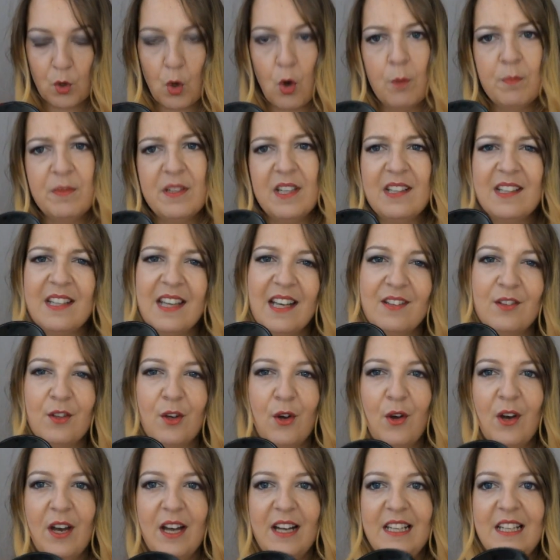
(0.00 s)
Oh, peut-être
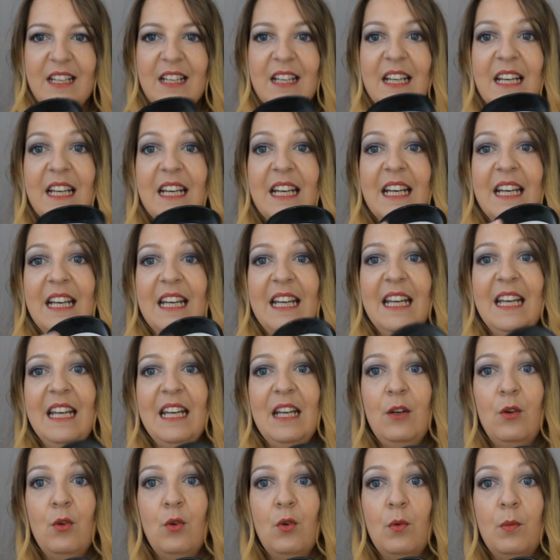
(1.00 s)
4 heures, allez.
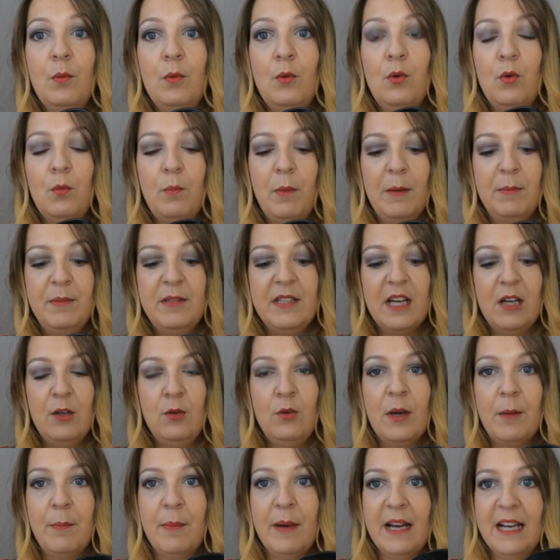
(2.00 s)
Et le, le papier
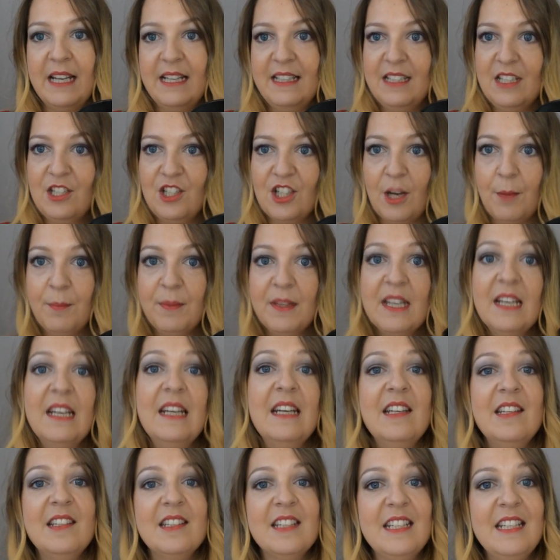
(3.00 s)
alu apparaît déjà.
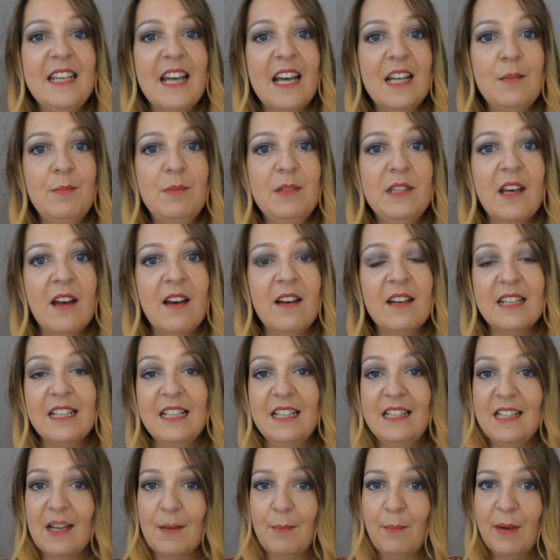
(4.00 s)
Ce qu'il y a de bien,
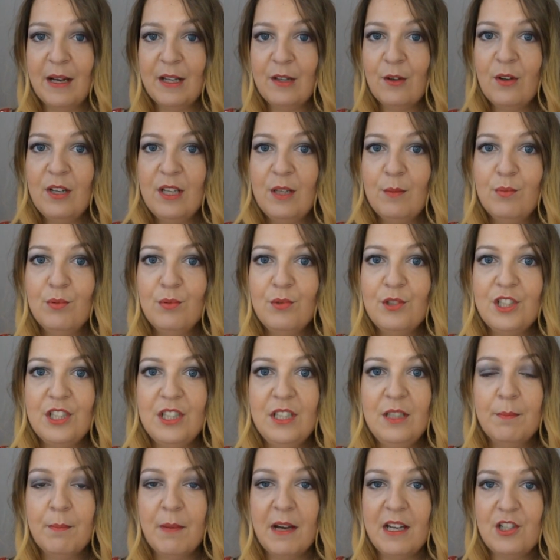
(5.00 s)
qu'il n'y a pas dans les
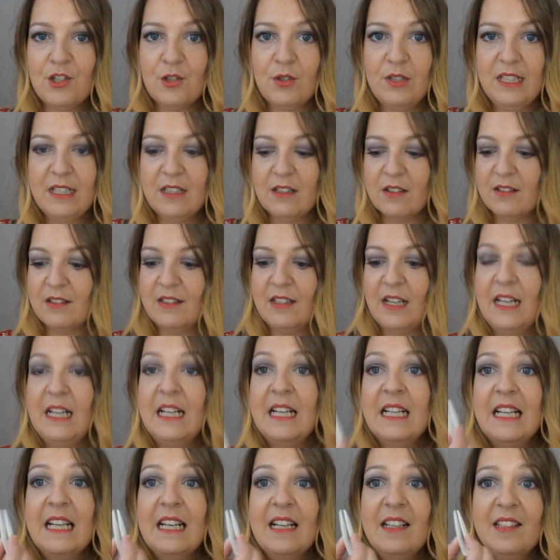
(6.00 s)
bougies, My Jolie Candle,
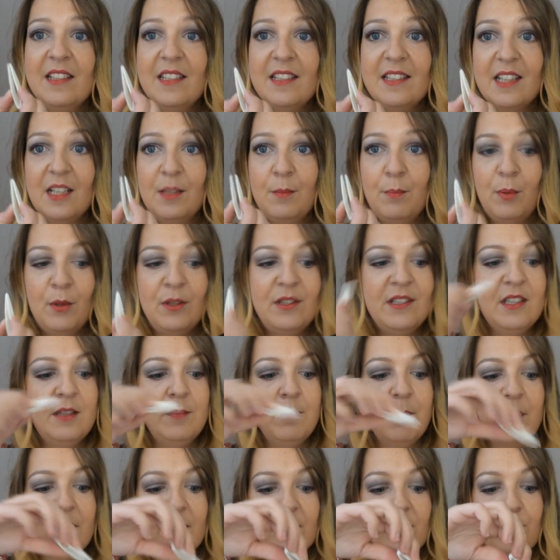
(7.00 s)
c'est cette
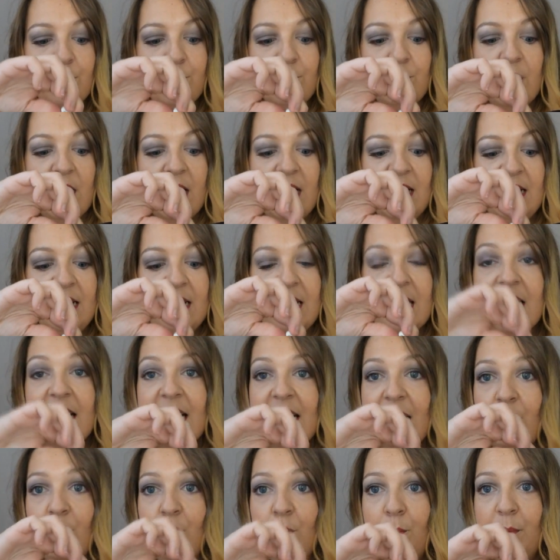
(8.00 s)
petite pince pour aller
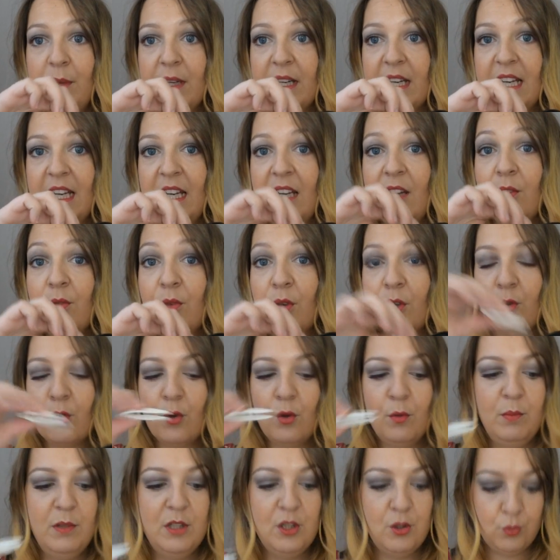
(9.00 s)
récupérer
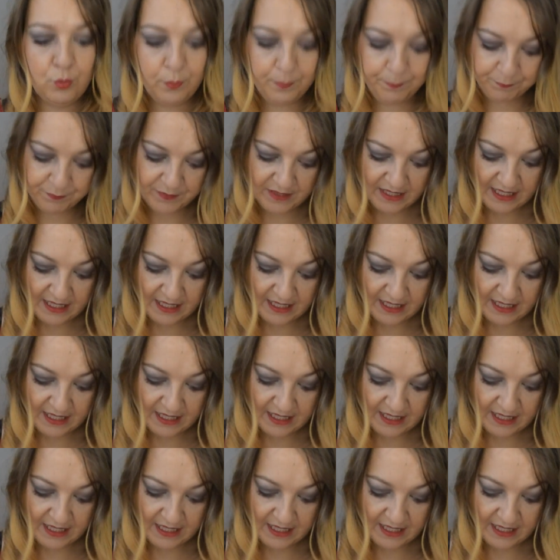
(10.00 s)
votre bijou.